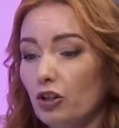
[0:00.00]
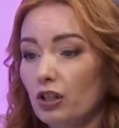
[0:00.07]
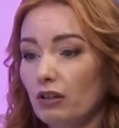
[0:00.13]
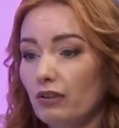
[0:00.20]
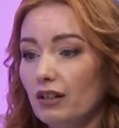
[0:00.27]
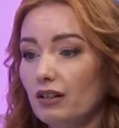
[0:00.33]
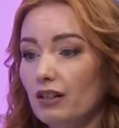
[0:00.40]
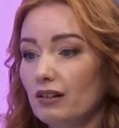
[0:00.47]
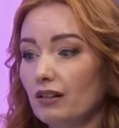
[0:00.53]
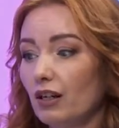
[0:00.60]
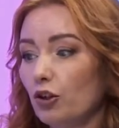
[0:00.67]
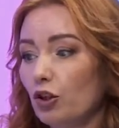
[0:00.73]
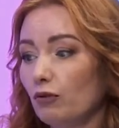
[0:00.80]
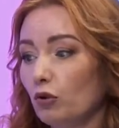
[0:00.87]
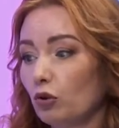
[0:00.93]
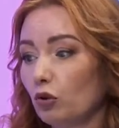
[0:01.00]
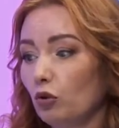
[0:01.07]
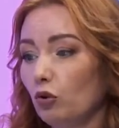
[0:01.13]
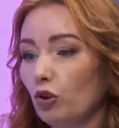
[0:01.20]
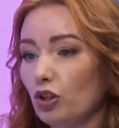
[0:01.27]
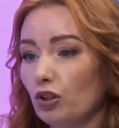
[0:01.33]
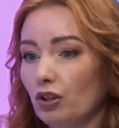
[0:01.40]
человек не знает, чего он
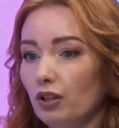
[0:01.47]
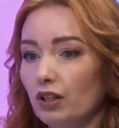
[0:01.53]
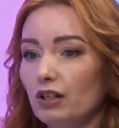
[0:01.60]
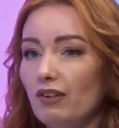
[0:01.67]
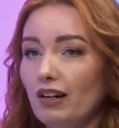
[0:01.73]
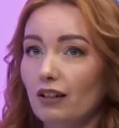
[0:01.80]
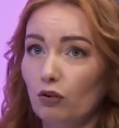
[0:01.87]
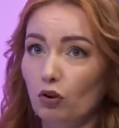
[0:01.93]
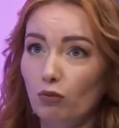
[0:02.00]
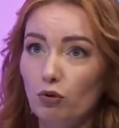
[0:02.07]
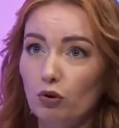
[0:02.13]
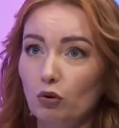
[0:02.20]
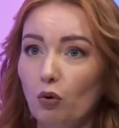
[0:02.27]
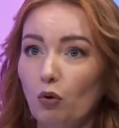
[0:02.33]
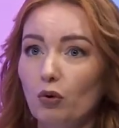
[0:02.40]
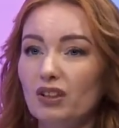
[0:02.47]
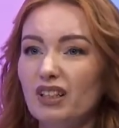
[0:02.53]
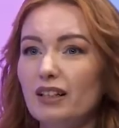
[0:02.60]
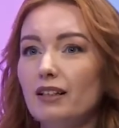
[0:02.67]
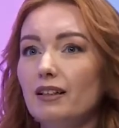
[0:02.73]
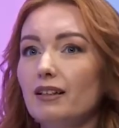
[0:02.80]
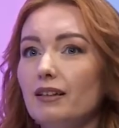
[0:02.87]
хочет, это говорит о том, что он
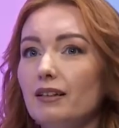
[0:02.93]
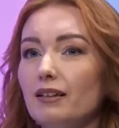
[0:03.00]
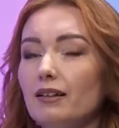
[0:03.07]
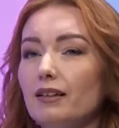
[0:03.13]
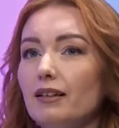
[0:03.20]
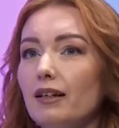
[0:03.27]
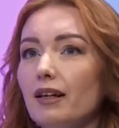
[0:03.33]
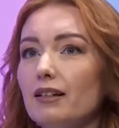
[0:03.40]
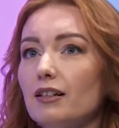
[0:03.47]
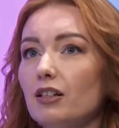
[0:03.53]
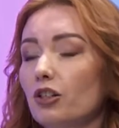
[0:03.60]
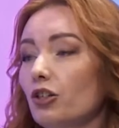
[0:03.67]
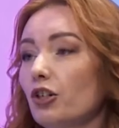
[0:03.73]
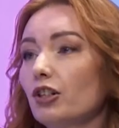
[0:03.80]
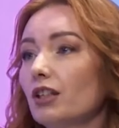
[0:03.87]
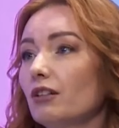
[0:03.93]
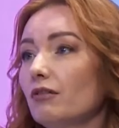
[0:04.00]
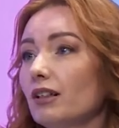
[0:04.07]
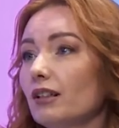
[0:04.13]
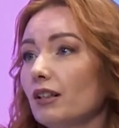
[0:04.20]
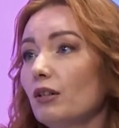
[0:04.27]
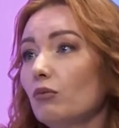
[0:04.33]
не
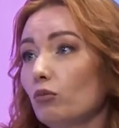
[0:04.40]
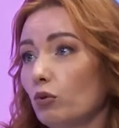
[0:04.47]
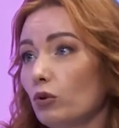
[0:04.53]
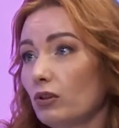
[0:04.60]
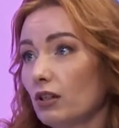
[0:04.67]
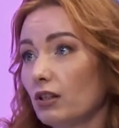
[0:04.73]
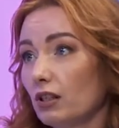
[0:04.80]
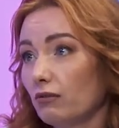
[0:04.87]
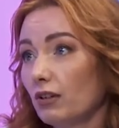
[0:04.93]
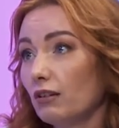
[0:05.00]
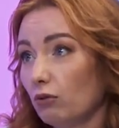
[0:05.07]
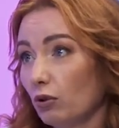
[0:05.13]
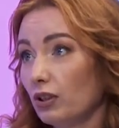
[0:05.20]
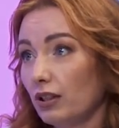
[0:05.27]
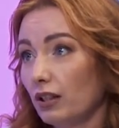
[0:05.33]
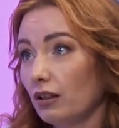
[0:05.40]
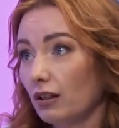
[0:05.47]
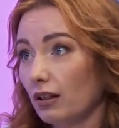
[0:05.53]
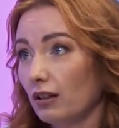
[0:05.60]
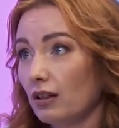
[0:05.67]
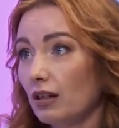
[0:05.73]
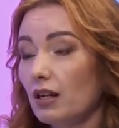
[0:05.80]
считывает импульсы своего
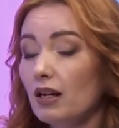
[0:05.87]
тела.